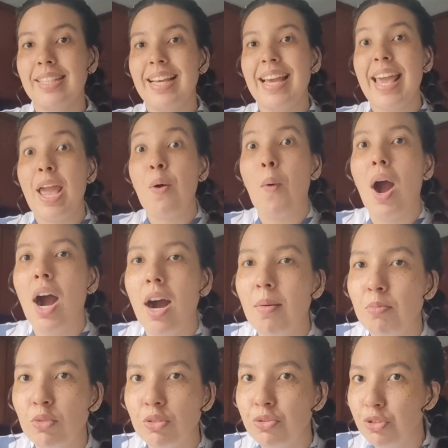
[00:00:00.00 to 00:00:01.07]
Eu
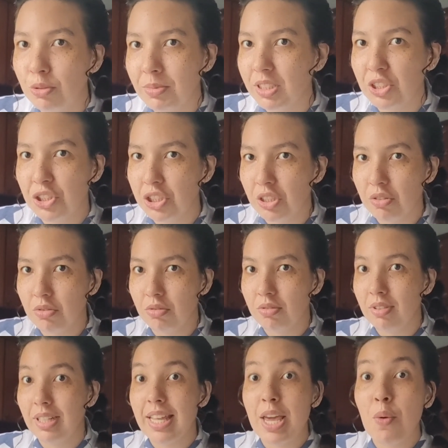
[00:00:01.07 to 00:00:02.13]
amo filme antigo.
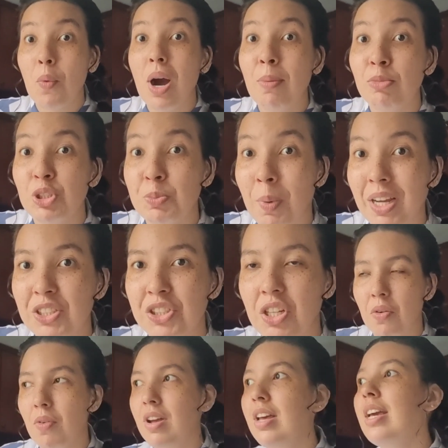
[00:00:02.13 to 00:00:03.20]
Eu amo de paixão.
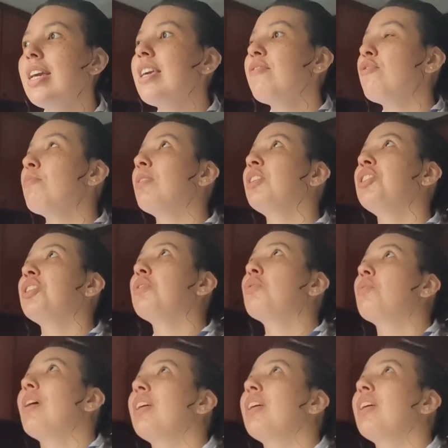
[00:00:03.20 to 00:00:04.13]
E filme antigo não é